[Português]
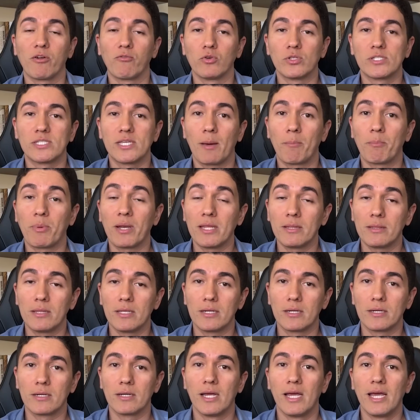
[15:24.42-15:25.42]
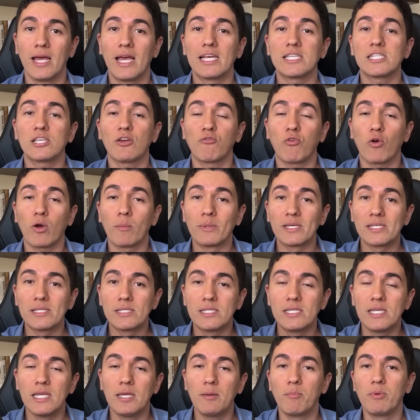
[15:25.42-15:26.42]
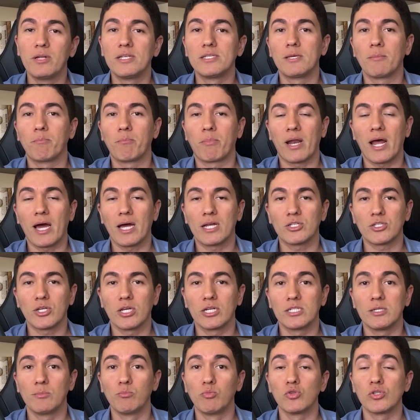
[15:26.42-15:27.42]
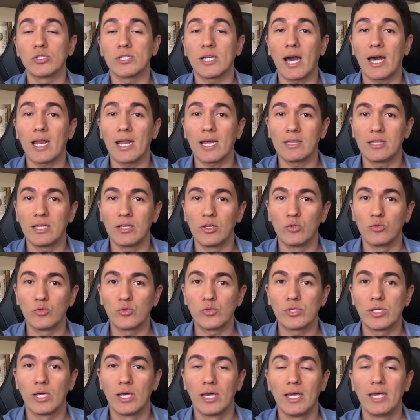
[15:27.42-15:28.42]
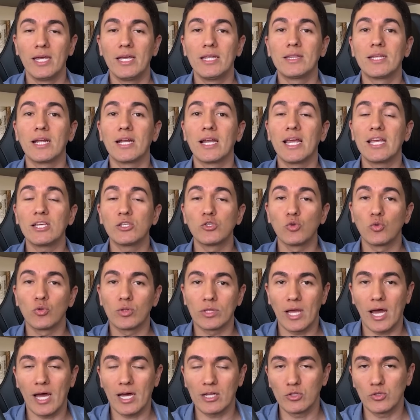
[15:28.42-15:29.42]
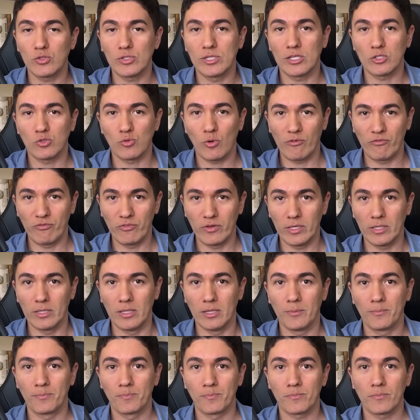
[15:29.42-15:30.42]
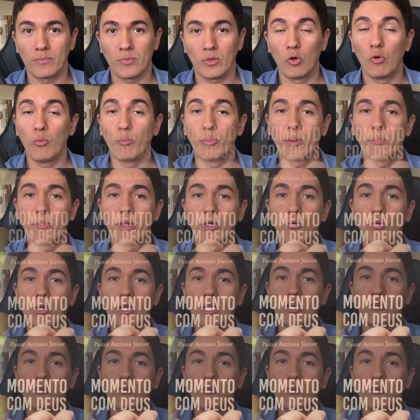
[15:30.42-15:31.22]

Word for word: para você aprender essa forma simples e prática de buscar a Deus e ter resultados na sua vida. O primeiro